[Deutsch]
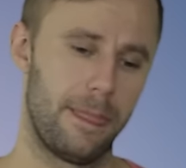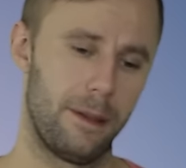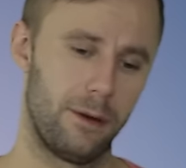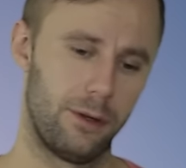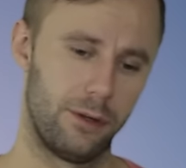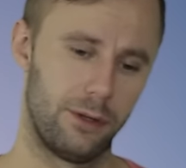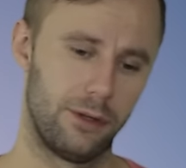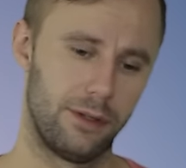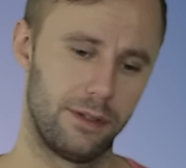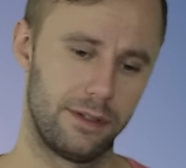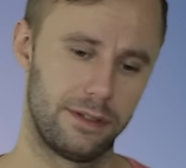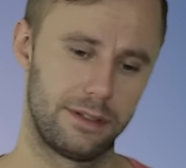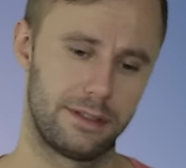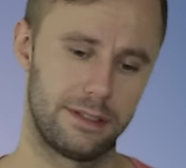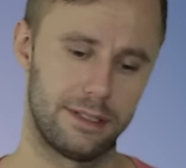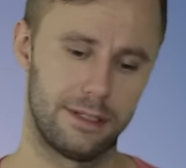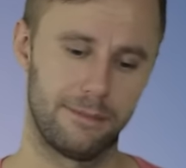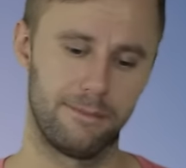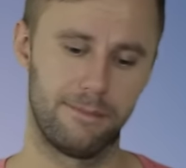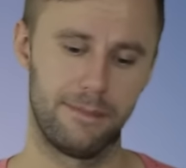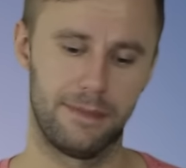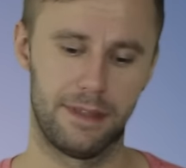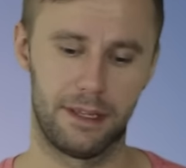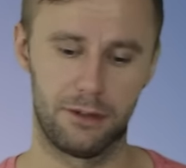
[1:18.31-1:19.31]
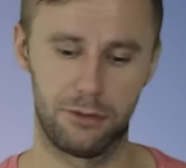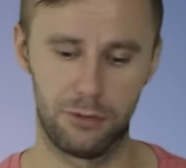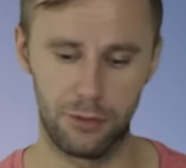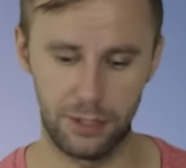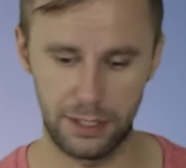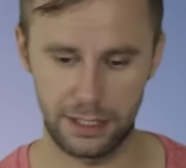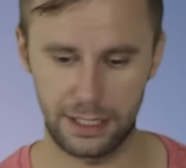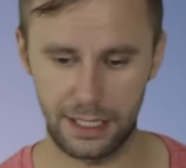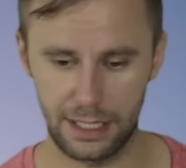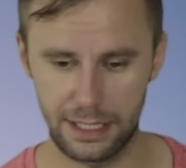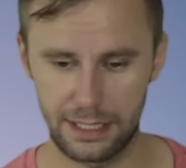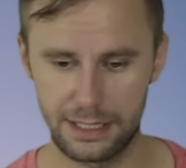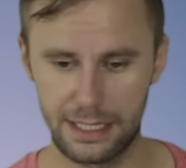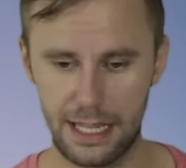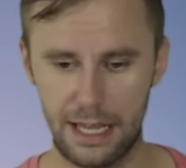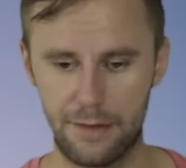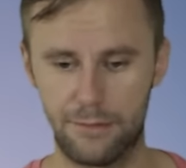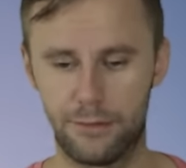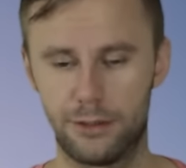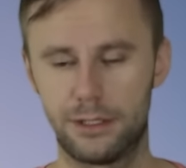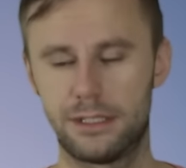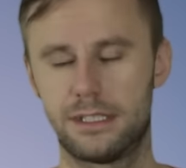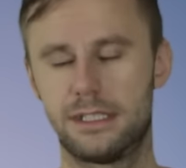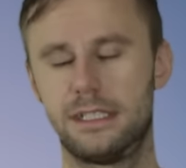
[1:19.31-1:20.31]
Und ähm, natürlich kann ich
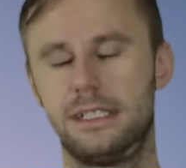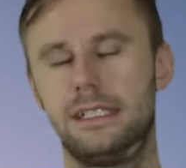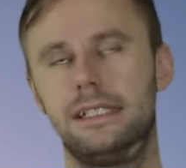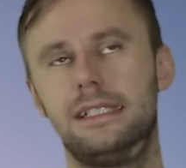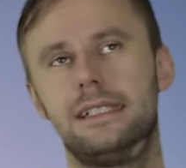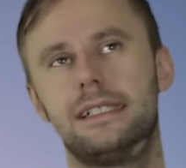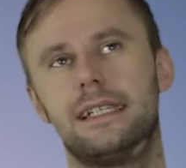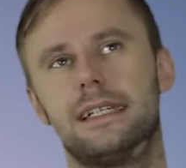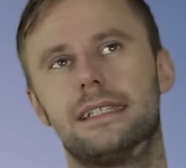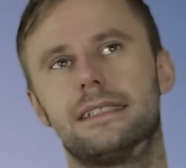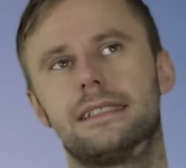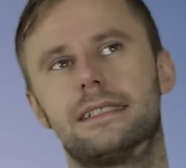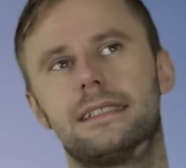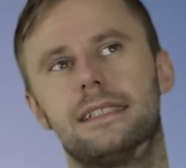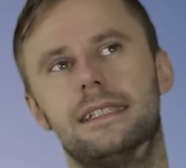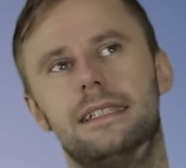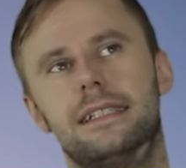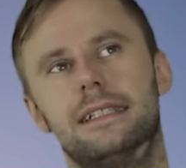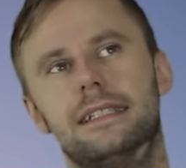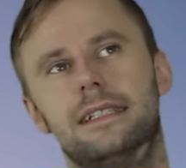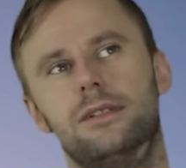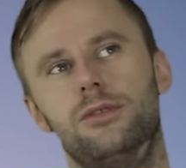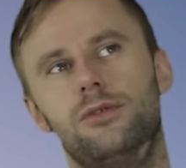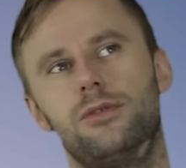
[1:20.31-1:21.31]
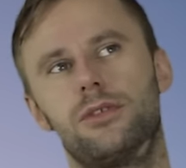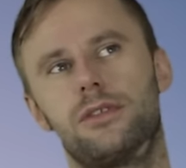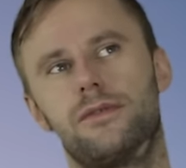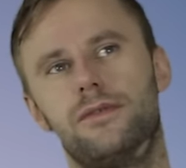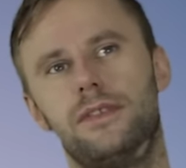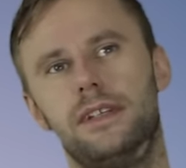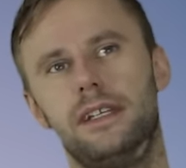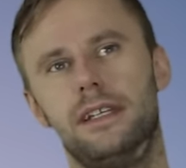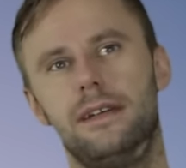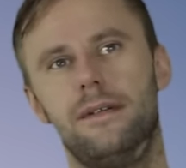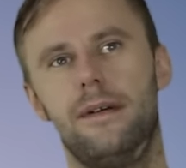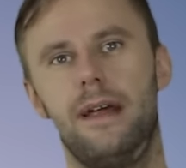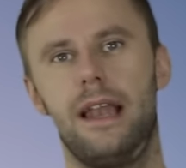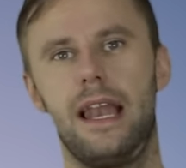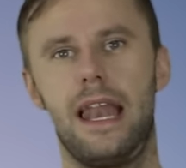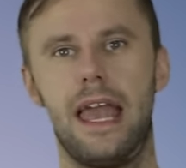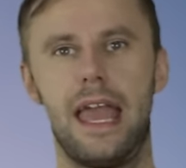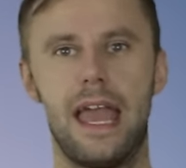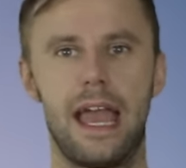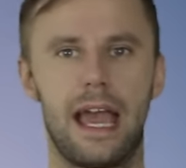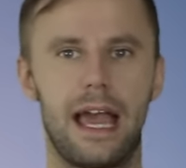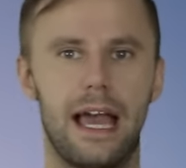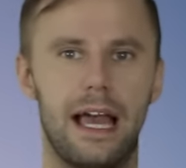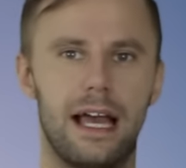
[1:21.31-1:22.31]
nachvollziehen, dass irgendwie
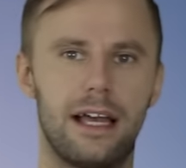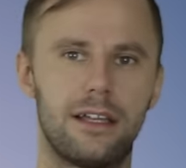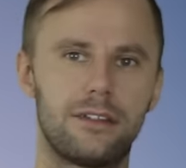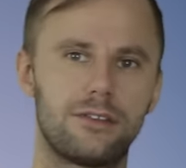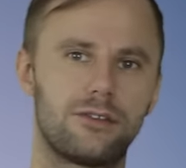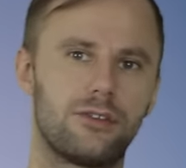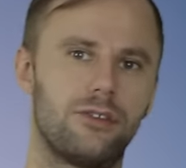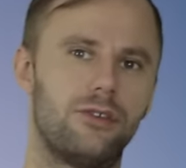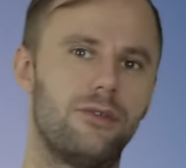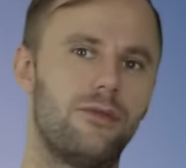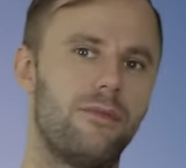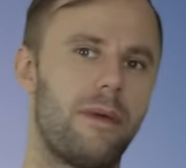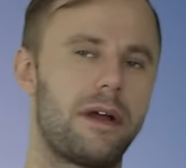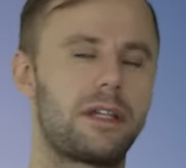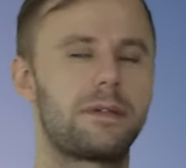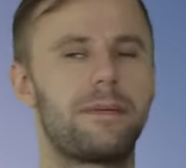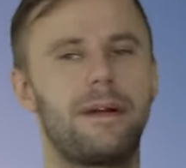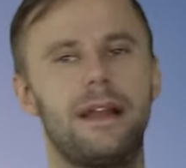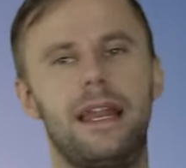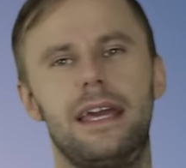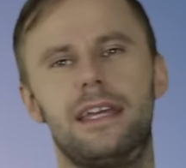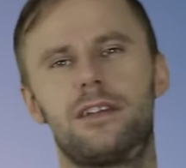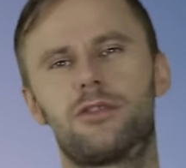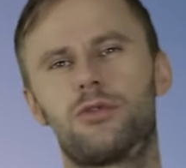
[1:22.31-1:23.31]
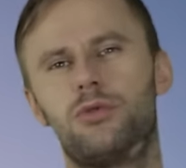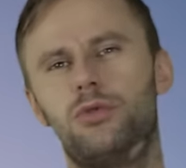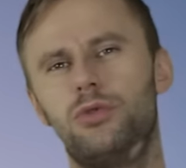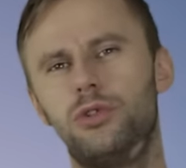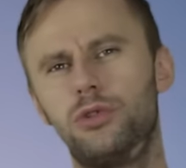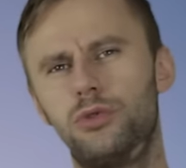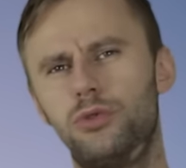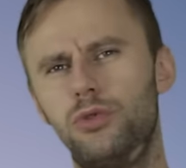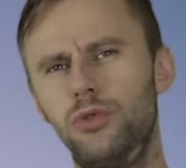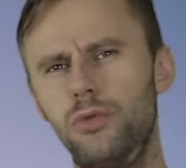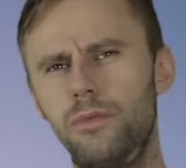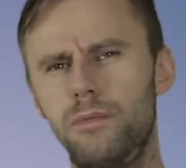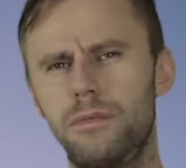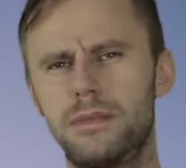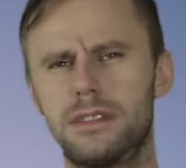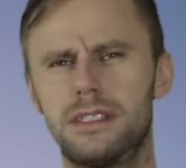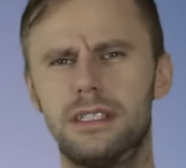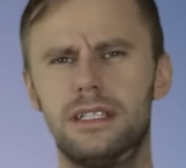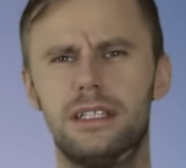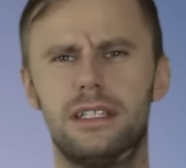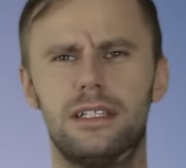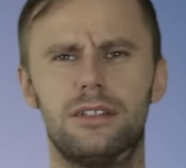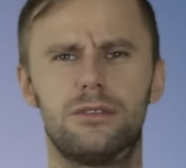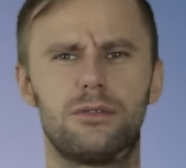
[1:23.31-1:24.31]
Lehrer so manchmal echt coole Typen
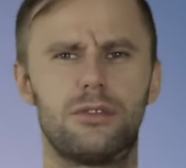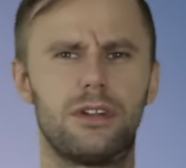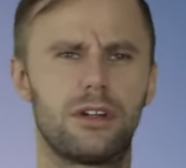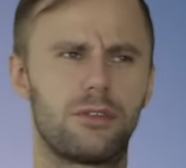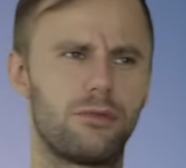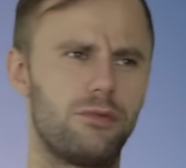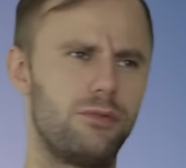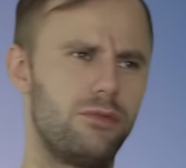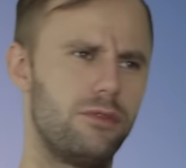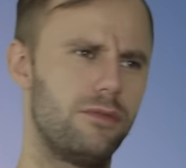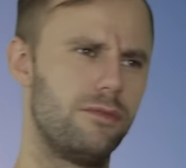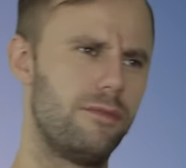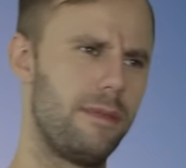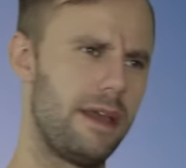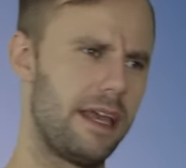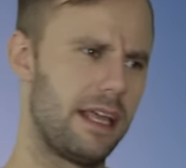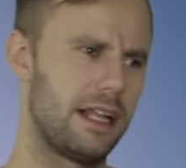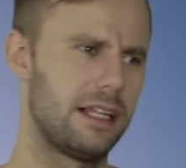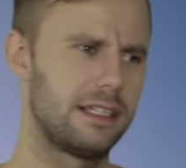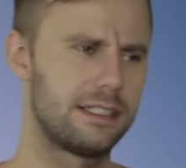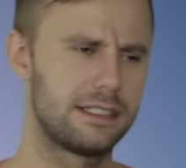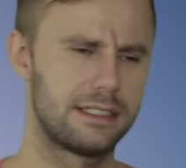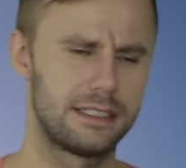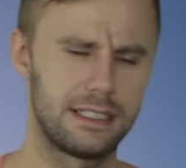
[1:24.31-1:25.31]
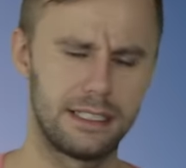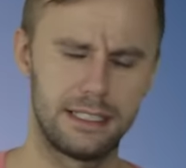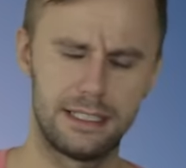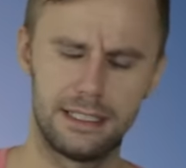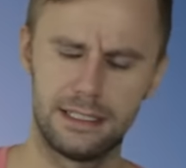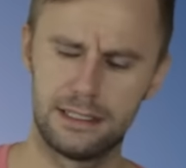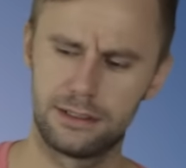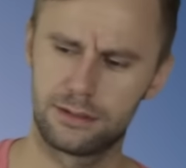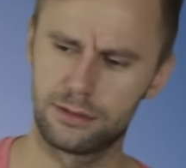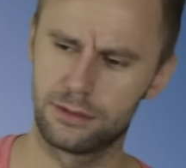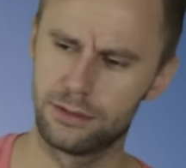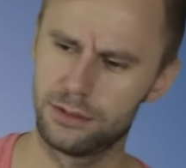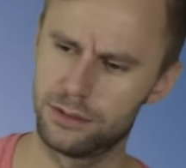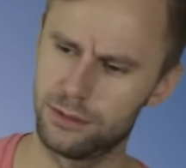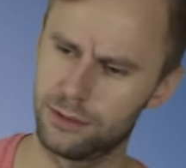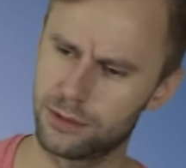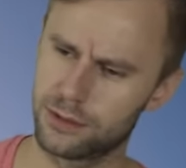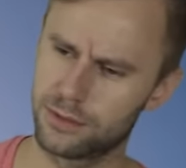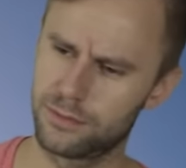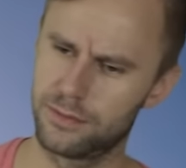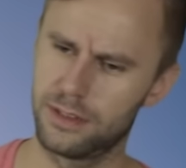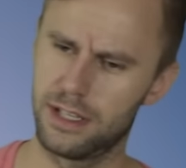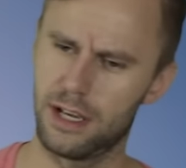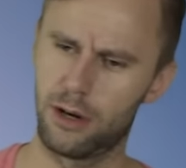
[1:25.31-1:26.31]
sind oder coole Mädels sind und
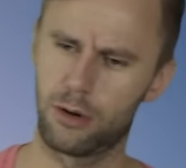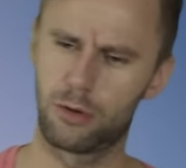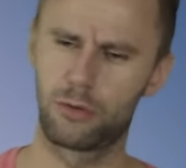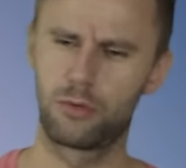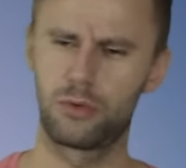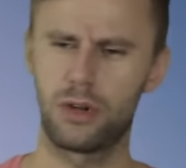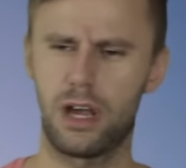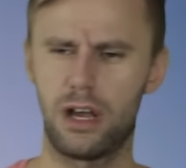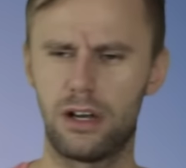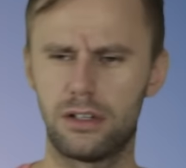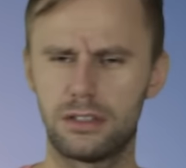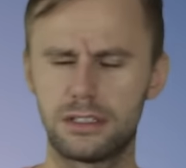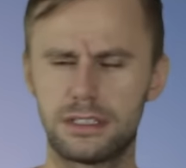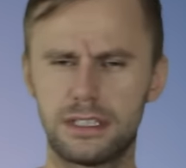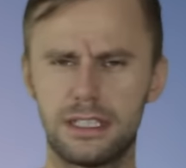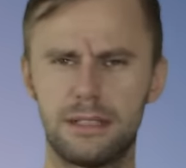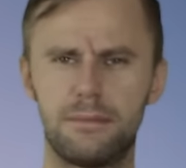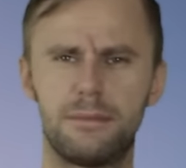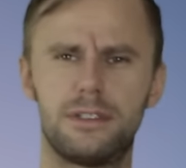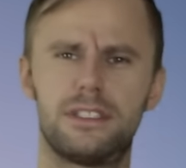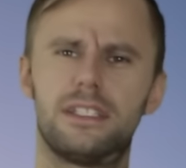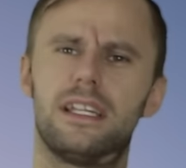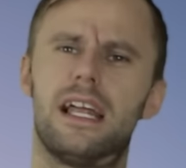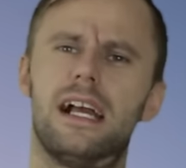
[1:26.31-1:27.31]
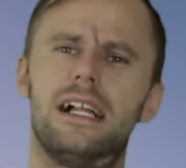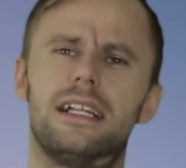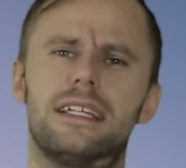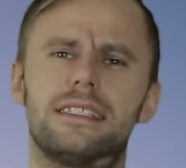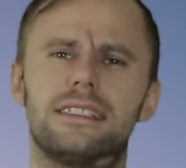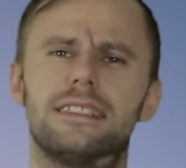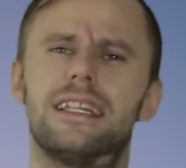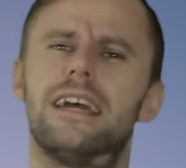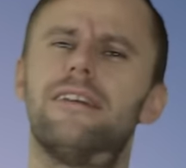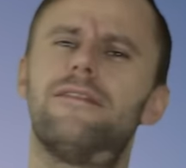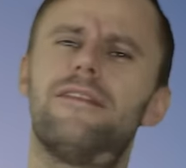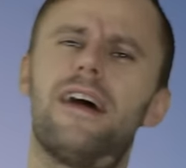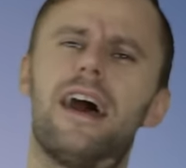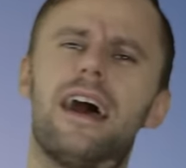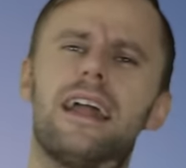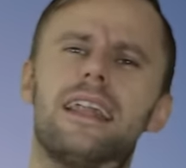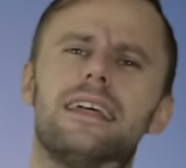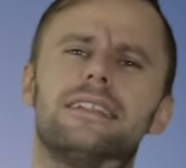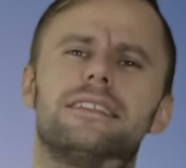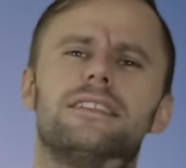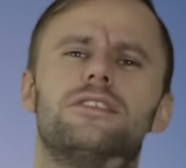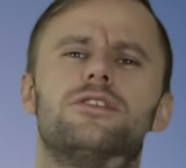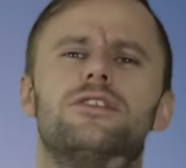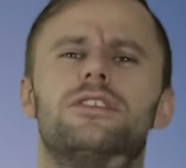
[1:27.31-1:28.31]
irgendwie auch gut aussehen, ein bisschen älter sind,
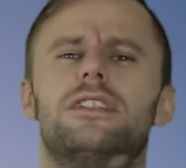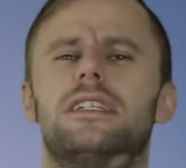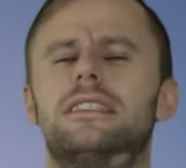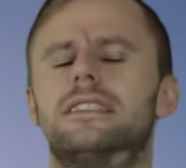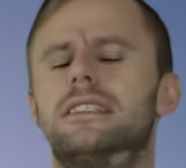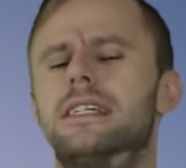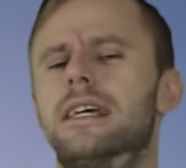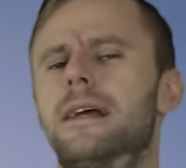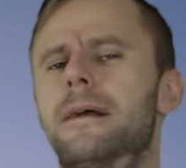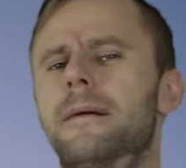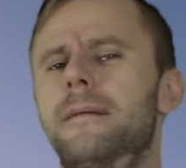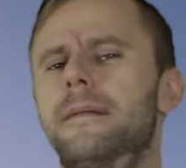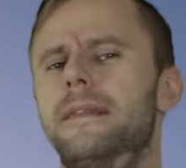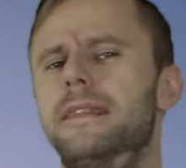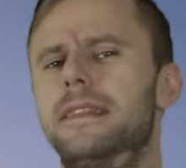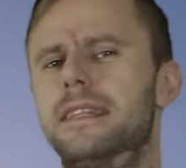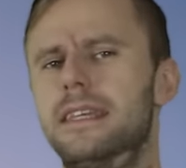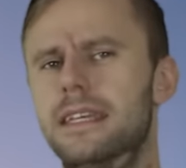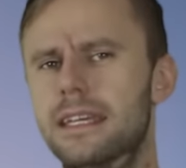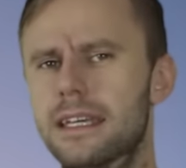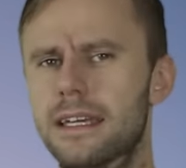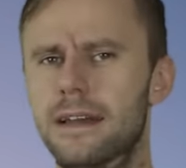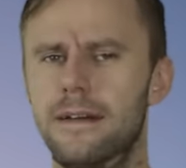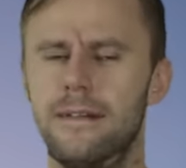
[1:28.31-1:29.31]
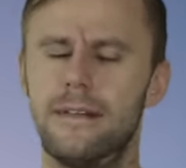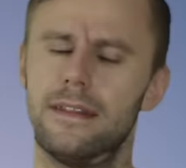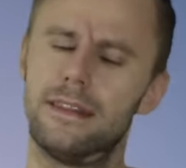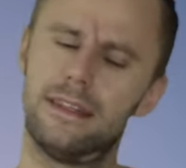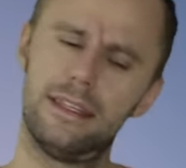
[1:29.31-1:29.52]
erfahrener sind und dass die,